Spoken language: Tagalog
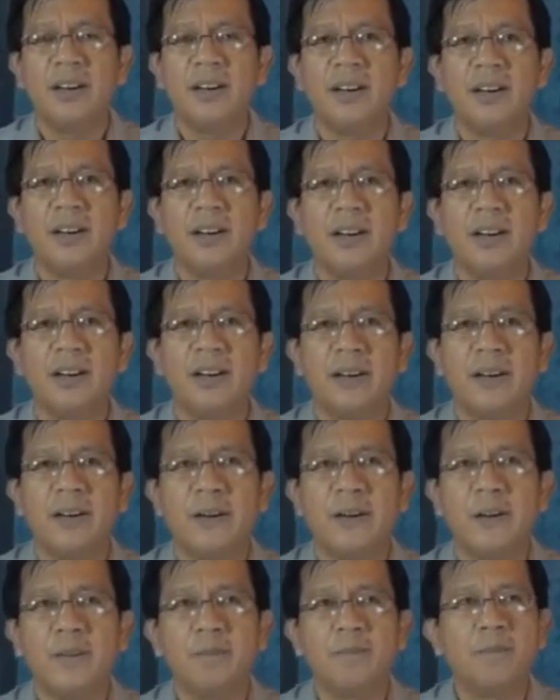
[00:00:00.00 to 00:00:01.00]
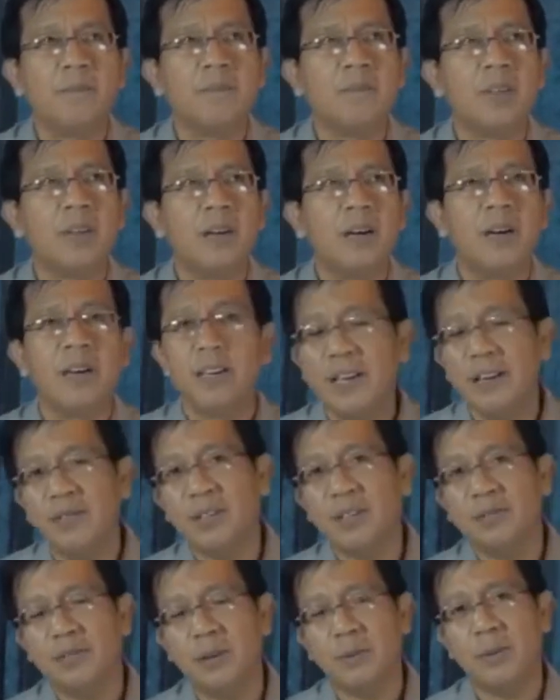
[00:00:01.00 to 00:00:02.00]
uh, a
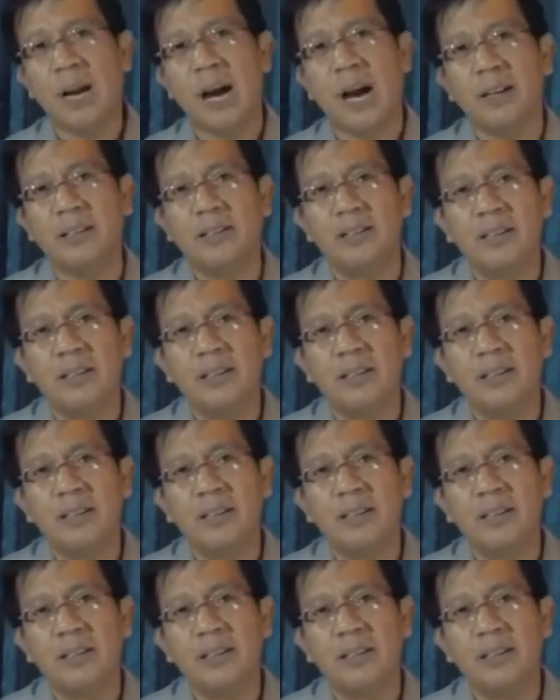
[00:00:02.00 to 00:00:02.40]
gift from God.